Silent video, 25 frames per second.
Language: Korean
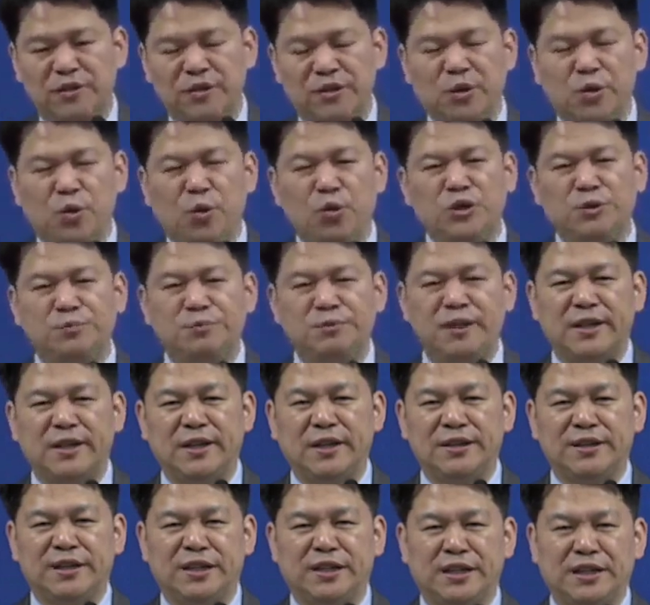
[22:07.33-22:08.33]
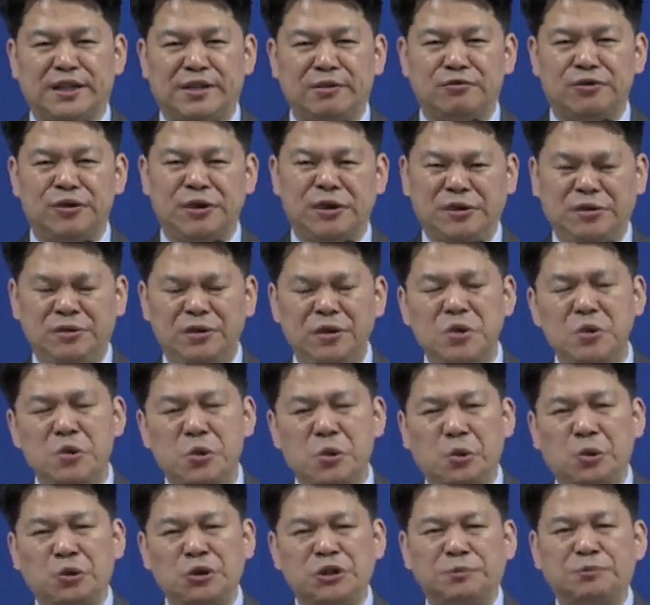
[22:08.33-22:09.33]
그리고 50세까지 하게 되고요.
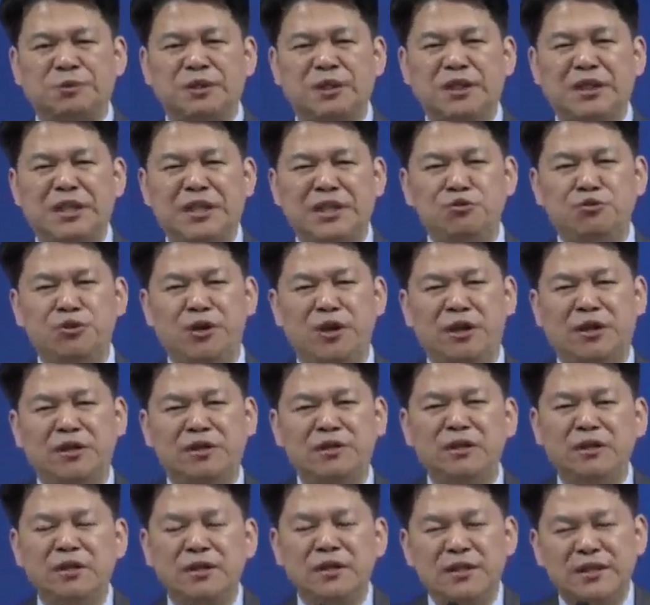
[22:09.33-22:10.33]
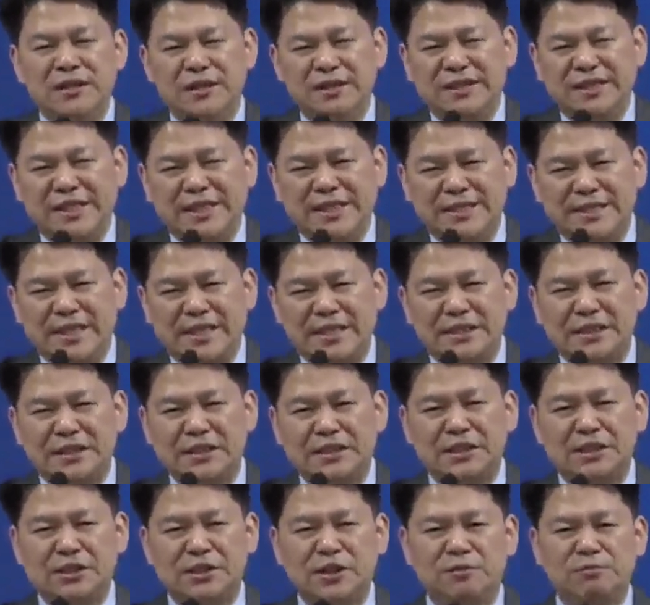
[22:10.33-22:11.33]
50세 이후에는 제사를
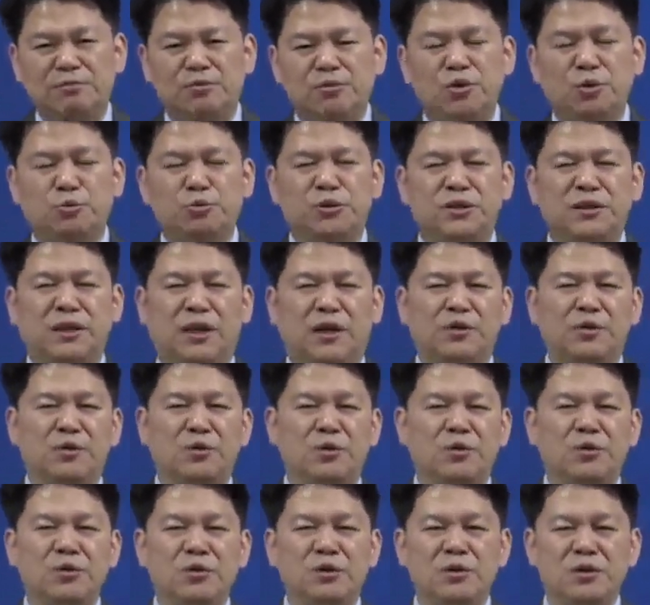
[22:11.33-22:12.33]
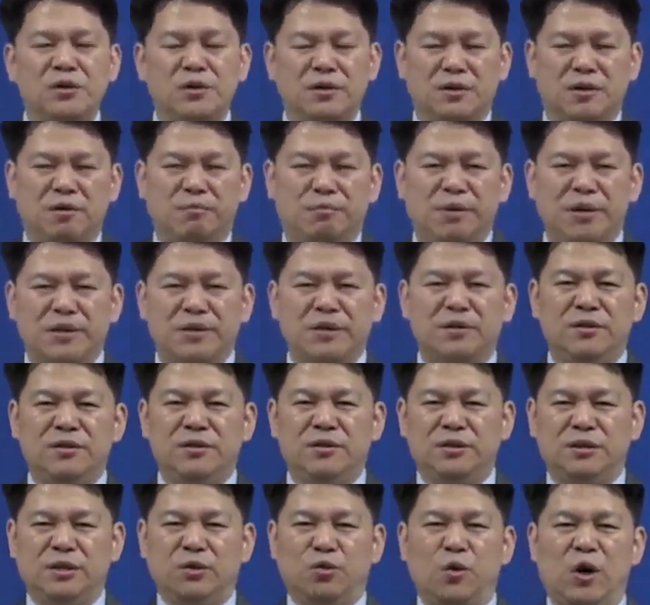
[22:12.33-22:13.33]
직접 돕진 않고 옆에서
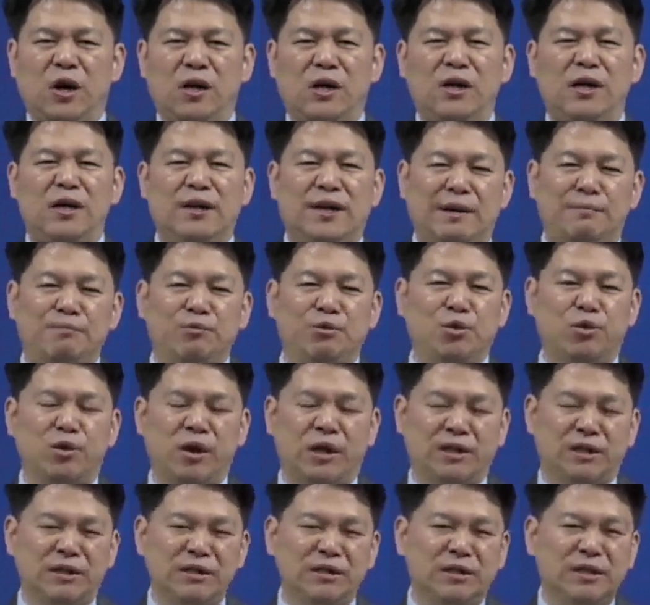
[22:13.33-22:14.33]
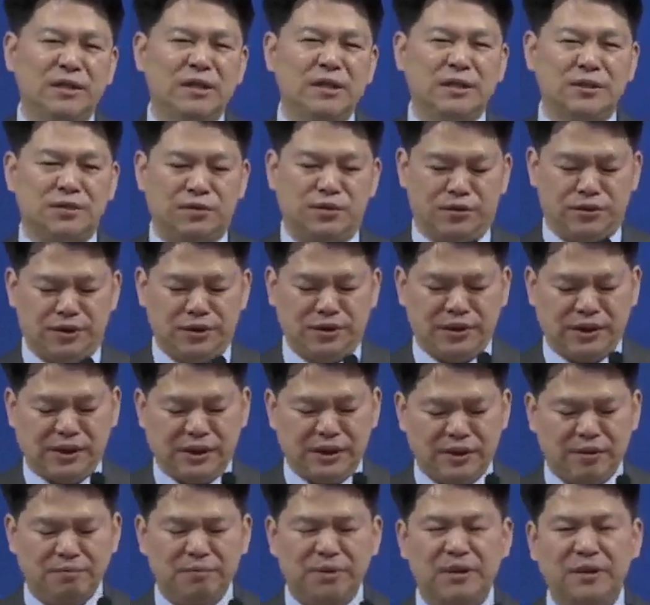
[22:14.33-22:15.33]
관리 감독하는 그런 일을
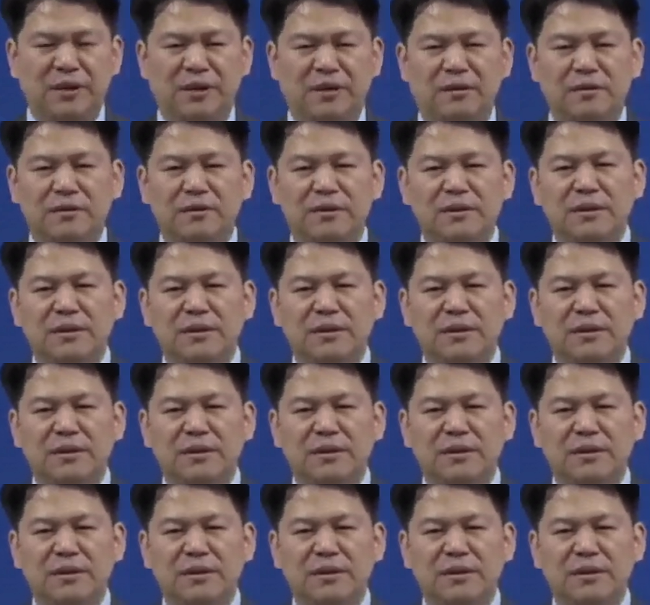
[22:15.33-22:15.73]
하게 됩니다.